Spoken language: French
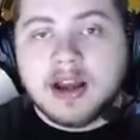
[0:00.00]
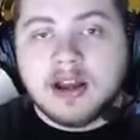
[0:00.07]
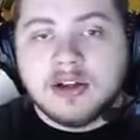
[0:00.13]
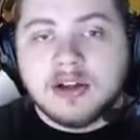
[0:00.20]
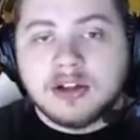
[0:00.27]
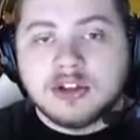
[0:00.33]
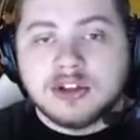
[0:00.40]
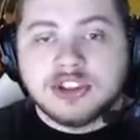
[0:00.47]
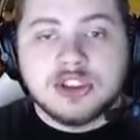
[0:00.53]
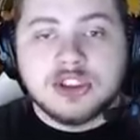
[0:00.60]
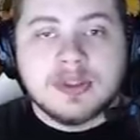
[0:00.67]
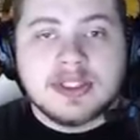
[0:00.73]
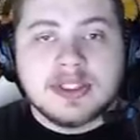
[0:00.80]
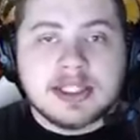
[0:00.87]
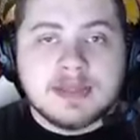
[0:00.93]
Euh, quand j'ai
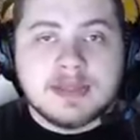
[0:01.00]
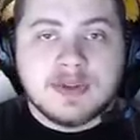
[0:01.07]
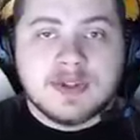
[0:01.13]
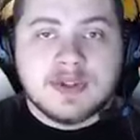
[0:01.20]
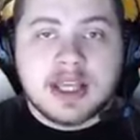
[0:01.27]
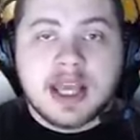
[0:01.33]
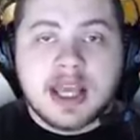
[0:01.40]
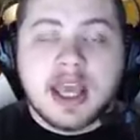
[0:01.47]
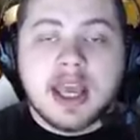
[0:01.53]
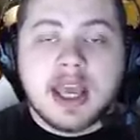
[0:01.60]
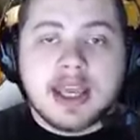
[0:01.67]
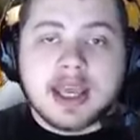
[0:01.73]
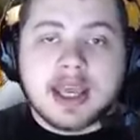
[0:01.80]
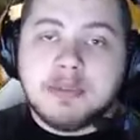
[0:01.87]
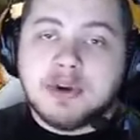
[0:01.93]
commencé les Team Succès,
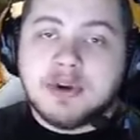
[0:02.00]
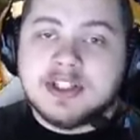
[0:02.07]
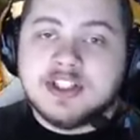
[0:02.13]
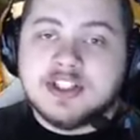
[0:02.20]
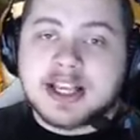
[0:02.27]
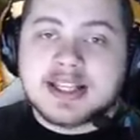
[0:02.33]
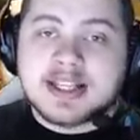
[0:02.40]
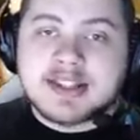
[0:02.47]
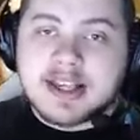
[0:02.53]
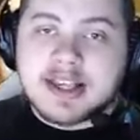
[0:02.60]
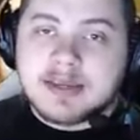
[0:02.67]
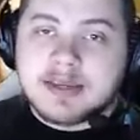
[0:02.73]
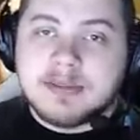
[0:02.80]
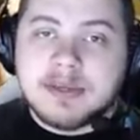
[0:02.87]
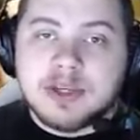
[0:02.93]
il rapportait jusqu'à
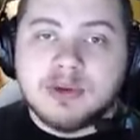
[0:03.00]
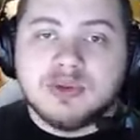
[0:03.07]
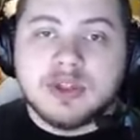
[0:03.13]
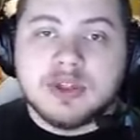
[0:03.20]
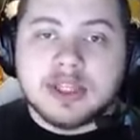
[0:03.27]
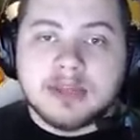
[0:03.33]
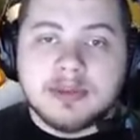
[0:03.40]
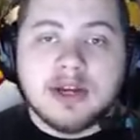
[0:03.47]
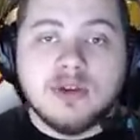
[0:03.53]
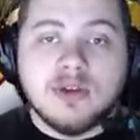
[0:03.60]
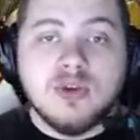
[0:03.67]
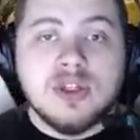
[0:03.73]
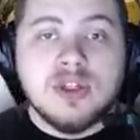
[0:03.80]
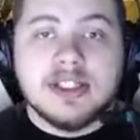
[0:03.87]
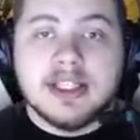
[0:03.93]
5 millions de kama
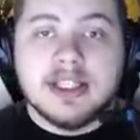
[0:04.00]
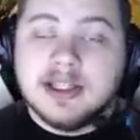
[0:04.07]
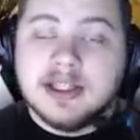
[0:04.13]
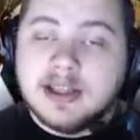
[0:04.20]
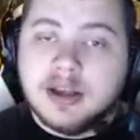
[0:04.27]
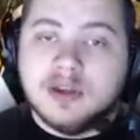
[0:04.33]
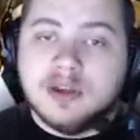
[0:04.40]
unités.